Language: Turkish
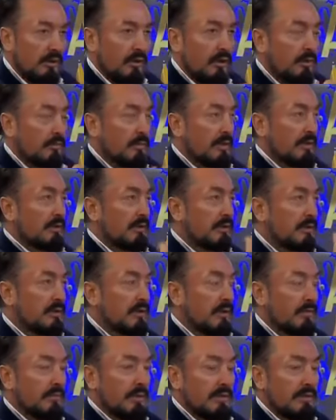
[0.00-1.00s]
yani hamiyeti
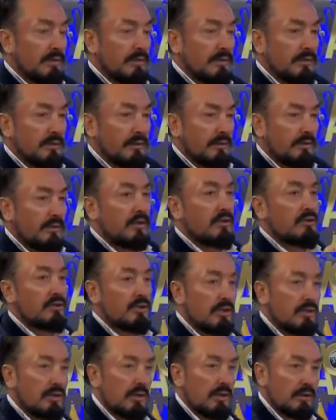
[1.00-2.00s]
İslamiyesi
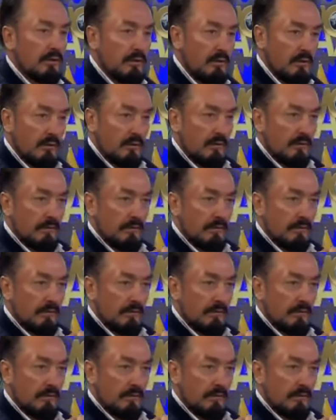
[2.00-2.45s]
gelişecek.